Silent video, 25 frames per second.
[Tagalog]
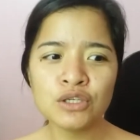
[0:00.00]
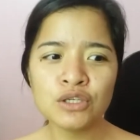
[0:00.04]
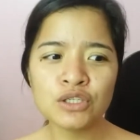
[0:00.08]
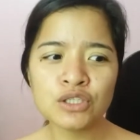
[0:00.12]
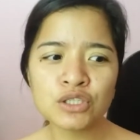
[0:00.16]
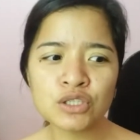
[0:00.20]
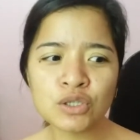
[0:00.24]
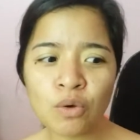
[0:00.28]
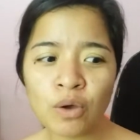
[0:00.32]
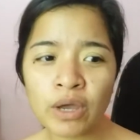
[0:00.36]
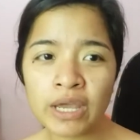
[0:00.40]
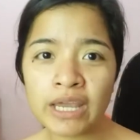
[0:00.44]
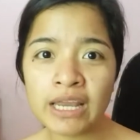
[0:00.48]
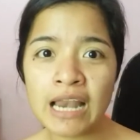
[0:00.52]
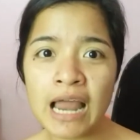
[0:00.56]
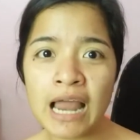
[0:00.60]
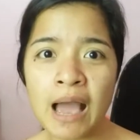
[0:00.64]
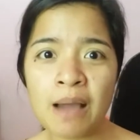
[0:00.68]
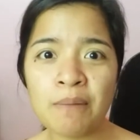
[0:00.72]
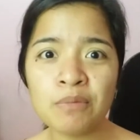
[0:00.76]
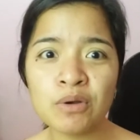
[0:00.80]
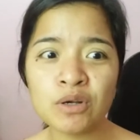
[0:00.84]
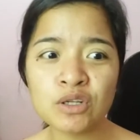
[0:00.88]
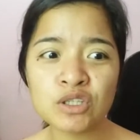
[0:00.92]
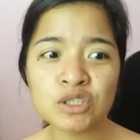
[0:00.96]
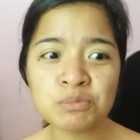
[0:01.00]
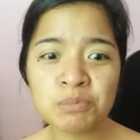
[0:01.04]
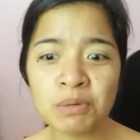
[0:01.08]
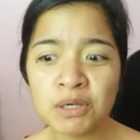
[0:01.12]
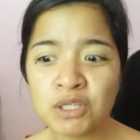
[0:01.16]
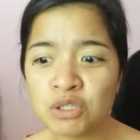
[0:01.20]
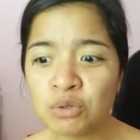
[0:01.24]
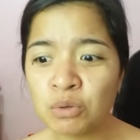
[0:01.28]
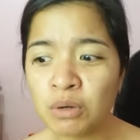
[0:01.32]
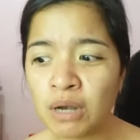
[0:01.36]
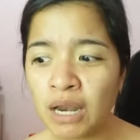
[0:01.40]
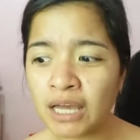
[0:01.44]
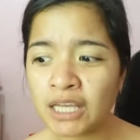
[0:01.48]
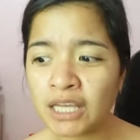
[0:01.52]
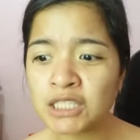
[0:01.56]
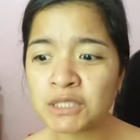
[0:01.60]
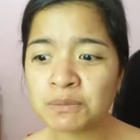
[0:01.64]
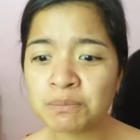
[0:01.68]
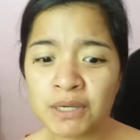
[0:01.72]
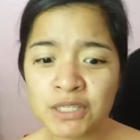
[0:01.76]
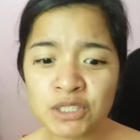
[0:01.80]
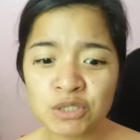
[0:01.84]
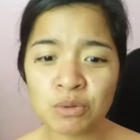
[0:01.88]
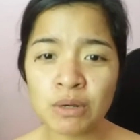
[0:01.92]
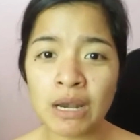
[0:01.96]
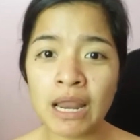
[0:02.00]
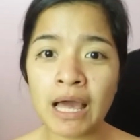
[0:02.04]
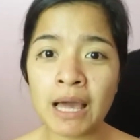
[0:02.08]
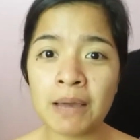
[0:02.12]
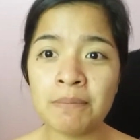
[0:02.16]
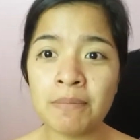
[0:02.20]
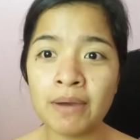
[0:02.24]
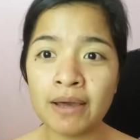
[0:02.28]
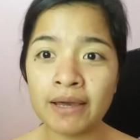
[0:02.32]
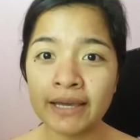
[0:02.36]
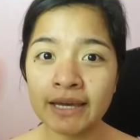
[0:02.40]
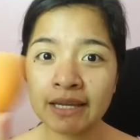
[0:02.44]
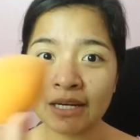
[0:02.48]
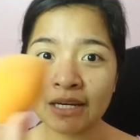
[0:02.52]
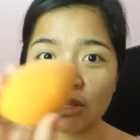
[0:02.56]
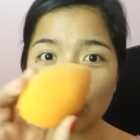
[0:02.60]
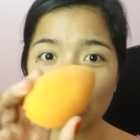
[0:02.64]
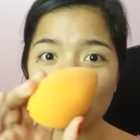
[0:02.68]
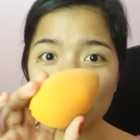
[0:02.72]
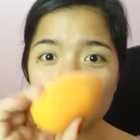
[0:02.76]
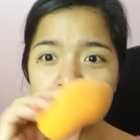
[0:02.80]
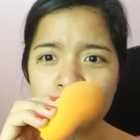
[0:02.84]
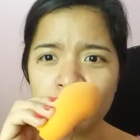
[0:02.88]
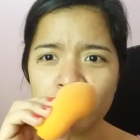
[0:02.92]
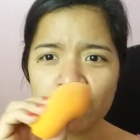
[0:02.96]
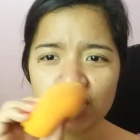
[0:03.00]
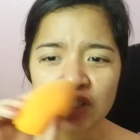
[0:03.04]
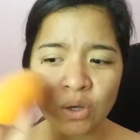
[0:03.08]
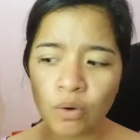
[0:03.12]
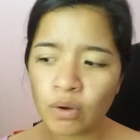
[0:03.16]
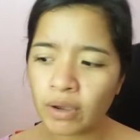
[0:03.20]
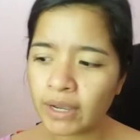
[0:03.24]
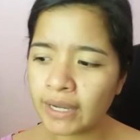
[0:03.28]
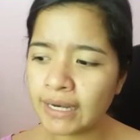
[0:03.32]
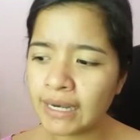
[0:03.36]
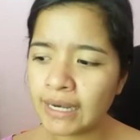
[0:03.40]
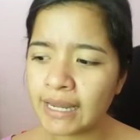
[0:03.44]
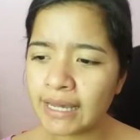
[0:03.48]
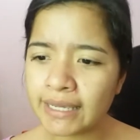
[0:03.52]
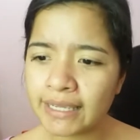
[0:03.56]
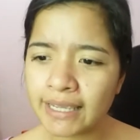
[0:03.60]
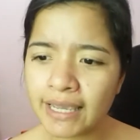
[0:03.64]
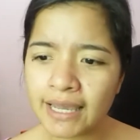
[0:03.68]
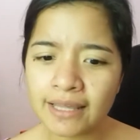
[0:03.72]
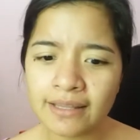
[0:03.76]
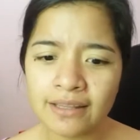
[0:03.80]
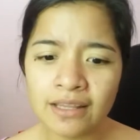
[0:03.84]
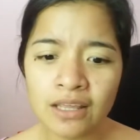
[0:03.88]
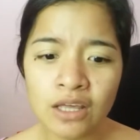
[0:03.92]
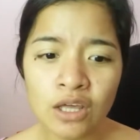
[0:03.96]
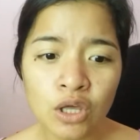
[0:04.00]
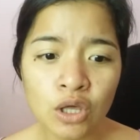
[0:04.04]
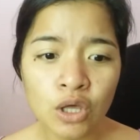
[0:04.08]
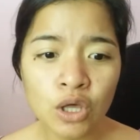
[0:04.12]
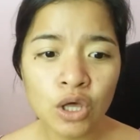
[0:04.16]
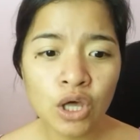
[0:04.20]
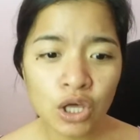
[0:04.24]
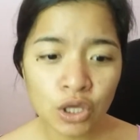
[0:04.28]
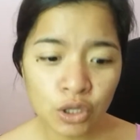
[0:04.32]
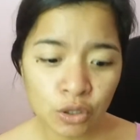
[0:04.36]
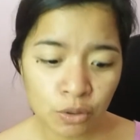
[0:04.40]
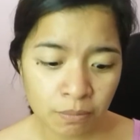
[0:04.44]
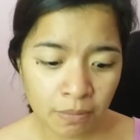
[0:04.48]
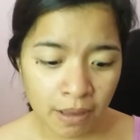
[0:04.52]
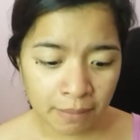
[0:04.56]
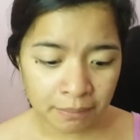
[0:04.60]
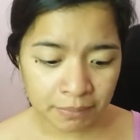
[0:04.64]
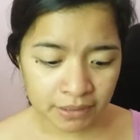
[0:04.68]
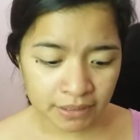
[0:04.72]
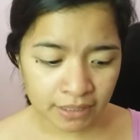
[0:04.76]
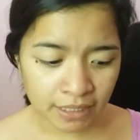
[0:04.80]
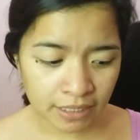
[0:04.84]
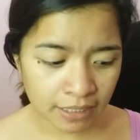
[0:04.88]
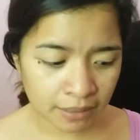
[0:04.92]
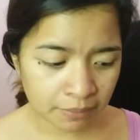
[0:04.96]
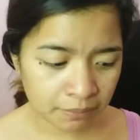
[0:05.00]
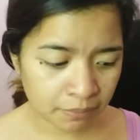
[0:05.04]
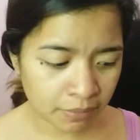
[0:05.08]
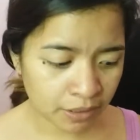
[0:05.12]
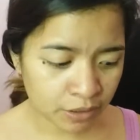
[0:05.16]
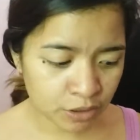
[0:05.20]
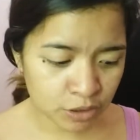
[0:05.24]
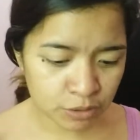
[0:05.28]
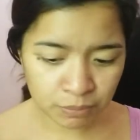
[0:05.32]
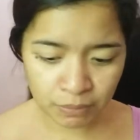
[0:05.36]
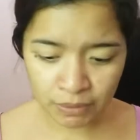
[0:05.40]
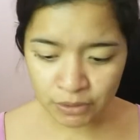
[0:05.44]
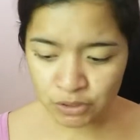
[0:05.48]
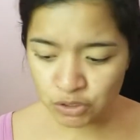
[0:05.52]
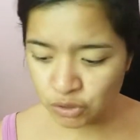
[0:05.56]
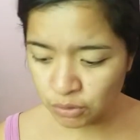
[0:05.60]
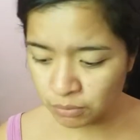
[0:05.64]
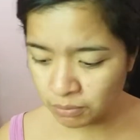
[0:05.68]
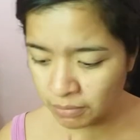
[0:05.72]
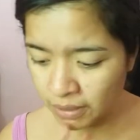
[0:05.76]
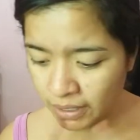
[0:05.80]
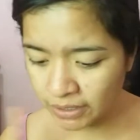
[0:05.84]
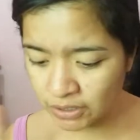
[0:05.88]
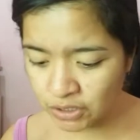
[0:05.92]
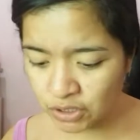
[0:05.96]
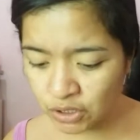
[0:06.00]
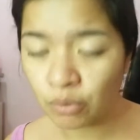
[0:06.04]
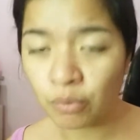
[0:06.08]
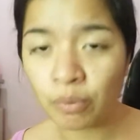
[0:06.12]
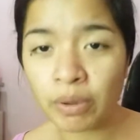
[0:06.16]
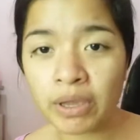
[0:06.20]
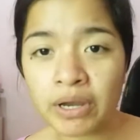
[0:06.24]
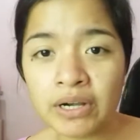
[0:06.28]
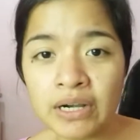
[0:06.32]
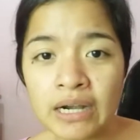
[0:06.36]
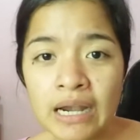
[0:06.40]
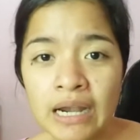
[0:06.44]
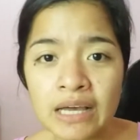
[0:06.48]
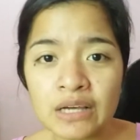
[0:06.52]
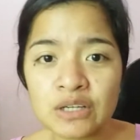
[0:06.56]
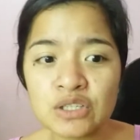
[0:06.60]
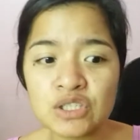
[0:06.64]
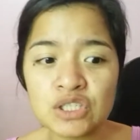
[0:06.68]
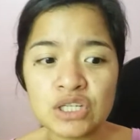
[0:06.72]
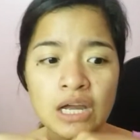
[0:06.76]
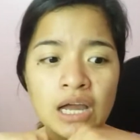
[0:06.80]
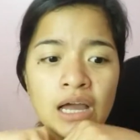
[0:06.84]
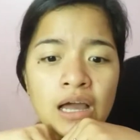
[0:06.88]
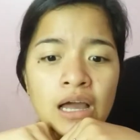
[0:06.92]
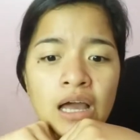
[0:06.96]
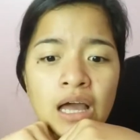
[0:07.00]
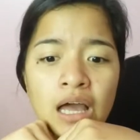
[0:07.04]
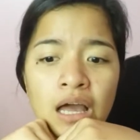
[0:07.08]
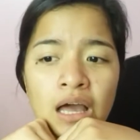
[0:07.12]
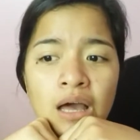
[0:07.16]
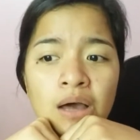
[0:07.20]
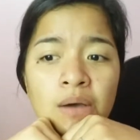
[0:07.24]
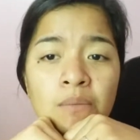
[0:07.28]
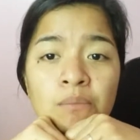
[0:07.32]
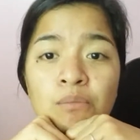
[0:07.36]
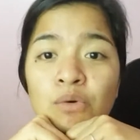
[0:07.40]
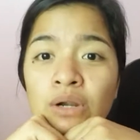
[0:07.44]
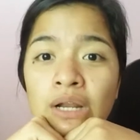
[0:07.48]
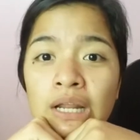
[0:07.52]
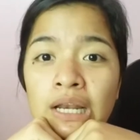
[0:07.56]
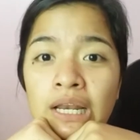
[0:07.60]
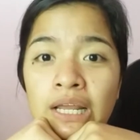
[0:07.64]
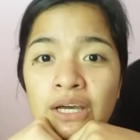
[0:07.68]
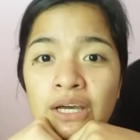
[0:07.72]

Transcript: So, kailangan mo ng sponge, wala ka sponge, wala ka mga ganitong sponge, okay lang yan gumamit ka ng mga sponge. Yung mga square lang siya. Mura